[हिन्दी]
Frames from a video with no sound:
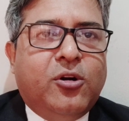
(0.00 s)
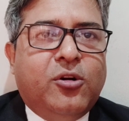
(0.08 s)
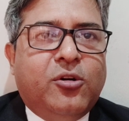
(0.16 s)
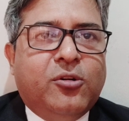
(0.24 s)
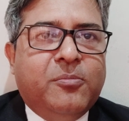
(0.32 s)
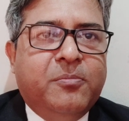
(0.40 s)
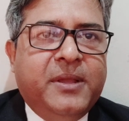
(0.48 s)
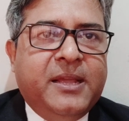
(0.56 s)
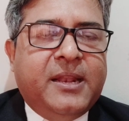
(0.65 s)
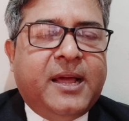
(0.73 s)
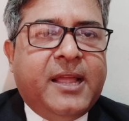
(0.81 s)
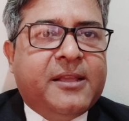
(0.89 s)
और
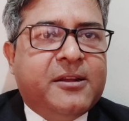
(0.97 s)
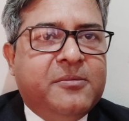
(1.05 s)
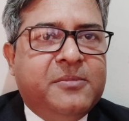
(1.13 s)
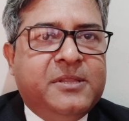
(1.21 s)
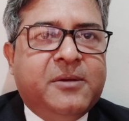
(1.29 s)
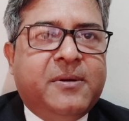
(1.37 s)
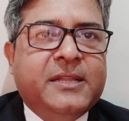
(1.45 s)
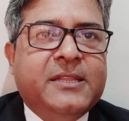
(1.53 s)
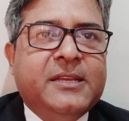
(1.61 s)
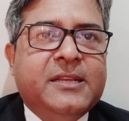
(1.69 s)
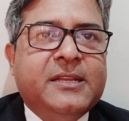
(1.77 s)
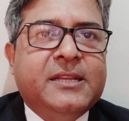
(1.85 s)
बेल आइकन भी दबा
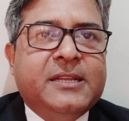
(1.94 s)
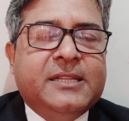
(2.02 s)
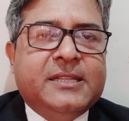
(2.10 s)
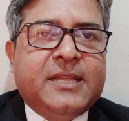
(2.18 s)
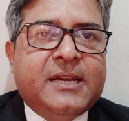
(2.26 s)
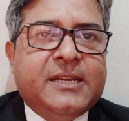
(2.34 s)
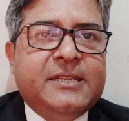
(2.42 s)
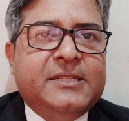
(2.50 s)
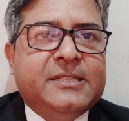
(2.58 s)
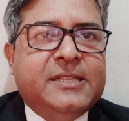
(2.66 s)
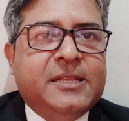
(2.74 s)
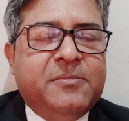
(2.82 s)
दें ताकि
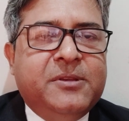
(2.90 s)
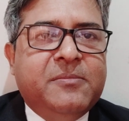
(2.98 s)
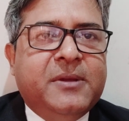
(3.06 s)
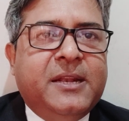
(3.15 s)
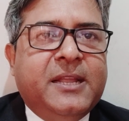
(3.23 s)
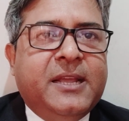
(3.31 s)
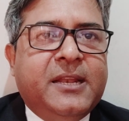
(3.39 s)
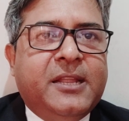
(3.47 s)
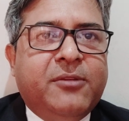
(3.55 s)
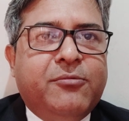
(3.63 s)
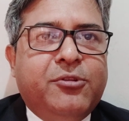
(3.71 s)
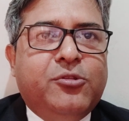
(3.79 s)
जितने भी मैं नए
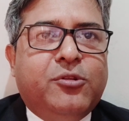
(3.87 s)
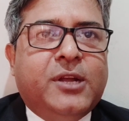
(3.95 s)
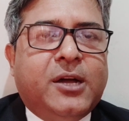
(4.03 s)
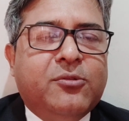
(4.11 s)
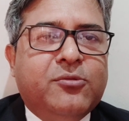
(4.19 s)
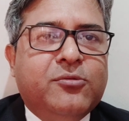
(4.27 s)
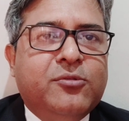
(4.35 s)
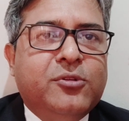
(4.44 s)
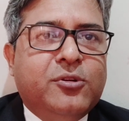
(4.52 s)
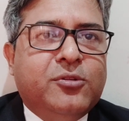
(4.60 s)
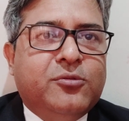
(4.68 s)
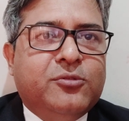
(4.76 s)
नए वीडियो डालूं
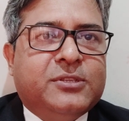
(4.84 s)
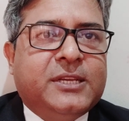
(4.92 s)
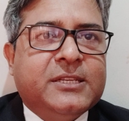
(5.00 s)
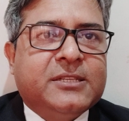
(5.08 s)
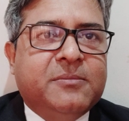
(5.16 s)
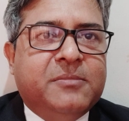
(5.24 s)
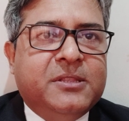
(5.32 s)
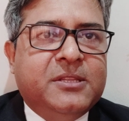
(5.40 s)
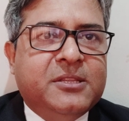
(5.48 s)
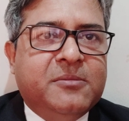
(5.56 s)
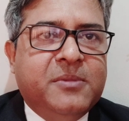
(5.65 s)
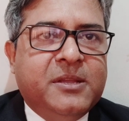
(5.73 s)
उसके
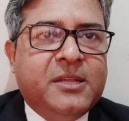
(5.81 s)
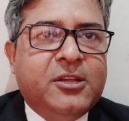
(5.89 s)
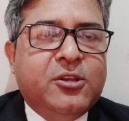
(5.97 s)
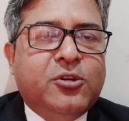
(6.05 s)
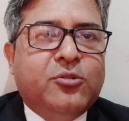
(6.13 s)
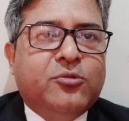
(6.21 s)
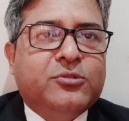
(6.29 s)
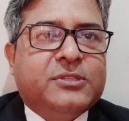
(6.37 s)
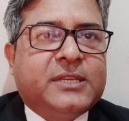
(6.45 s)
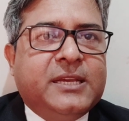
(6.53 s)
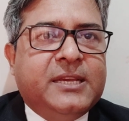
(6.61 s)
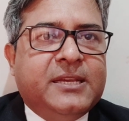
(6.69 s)
संबंधित में
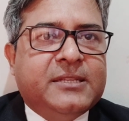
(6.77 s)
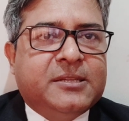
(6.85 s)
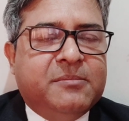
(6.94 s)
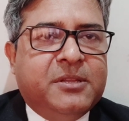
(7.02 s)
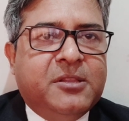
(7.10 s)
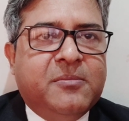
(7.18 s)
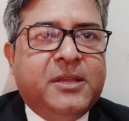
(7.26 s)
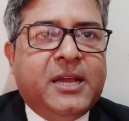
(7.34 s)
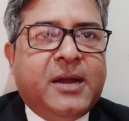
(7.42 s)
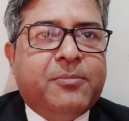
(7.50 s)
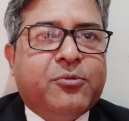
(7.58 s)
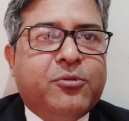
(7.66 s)
उसके संबंध में
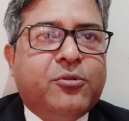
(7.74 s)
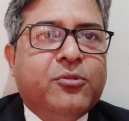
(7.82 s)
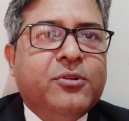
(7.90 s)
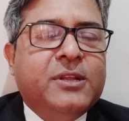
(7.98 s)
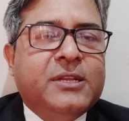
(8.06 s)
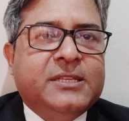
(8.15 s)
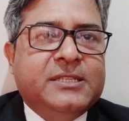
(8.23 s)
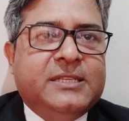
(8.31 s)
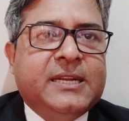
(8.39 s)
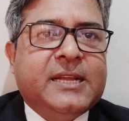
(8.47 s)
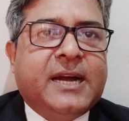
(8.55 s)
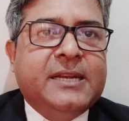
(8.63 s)
आपको
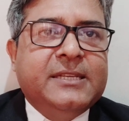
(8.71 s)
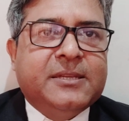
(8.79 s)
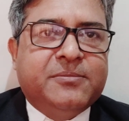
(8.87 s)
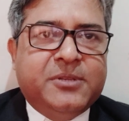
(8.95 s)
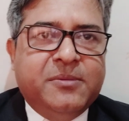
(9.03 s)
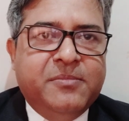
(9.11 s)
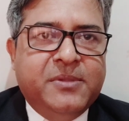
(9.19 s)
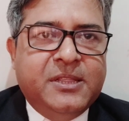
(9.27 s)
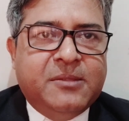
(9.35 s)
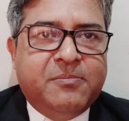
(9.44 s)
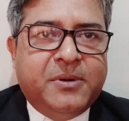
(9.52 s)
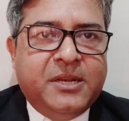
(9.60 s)
जानकारी सबसे मिल,
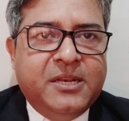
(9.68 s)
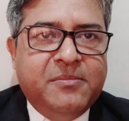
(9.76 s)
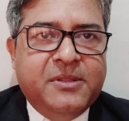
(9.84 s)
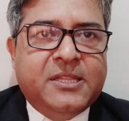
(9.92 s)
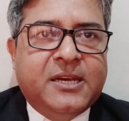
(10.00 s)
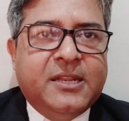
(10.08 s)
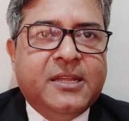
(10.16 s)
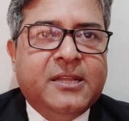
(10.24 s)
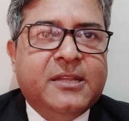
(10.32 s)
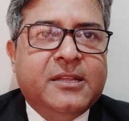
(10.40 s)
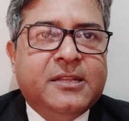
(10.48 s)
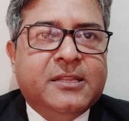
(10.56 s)
पहले मिलता
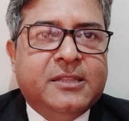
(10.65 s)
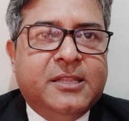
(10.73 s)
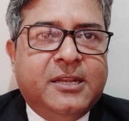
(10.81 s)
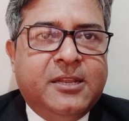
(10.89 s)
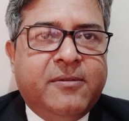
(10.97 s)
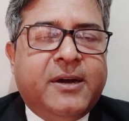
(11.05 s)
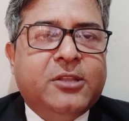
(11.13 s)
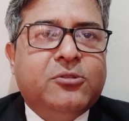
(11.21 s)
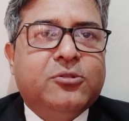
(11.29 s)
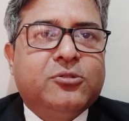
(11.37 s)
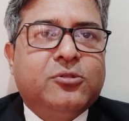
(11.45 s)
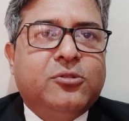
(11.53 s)
रहे धन्यवाद
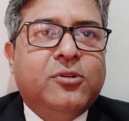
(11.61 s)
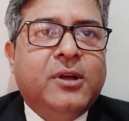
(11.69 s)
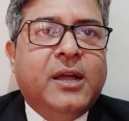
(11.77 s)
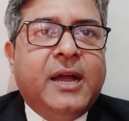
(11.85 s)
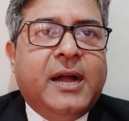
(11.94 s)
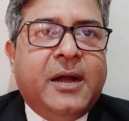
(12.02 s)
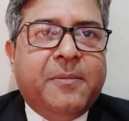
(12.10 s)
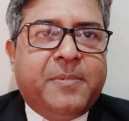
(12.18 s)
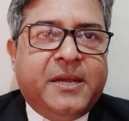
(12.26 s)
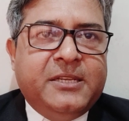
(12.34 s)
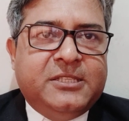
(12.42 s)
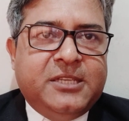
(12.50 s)
दोस्तों
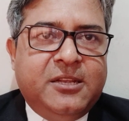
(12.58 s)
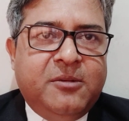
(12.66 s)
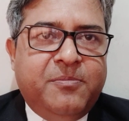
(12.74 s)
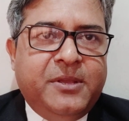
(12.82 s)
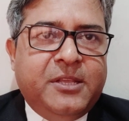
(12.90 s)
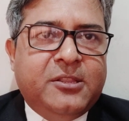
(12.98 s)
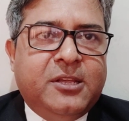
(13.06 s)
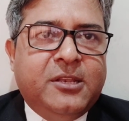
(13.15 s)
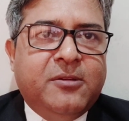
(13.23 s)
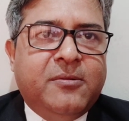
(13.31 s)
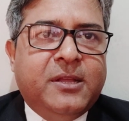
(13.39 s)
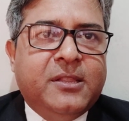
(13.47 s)
आपका इस चैनल पे
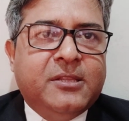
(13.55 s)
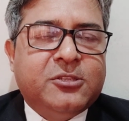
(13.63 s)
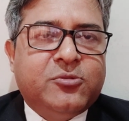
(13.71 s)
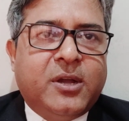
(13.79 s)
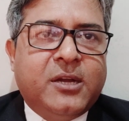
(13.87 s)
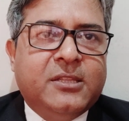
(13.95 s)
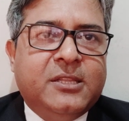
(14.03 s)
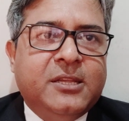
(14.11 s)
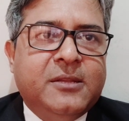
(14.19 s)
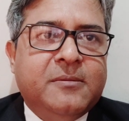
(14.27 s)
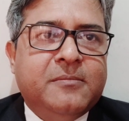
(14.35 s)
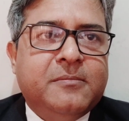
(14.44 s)
धन्यवाद स्वागत
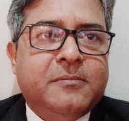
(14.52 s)
है